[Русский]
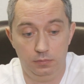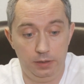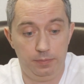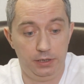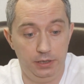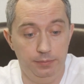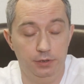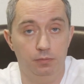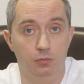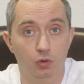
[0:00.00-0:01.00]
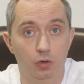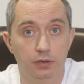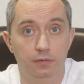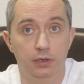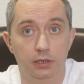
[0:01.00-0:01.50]
необходимость много
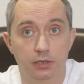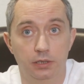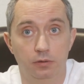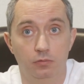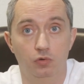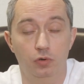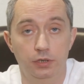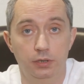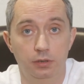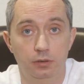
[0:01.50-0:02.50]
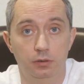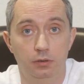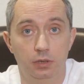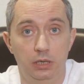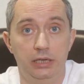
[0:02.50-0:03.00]
двигаться, то есть
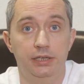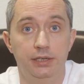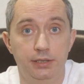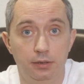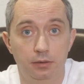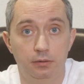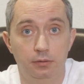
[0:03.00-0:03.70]
ходить.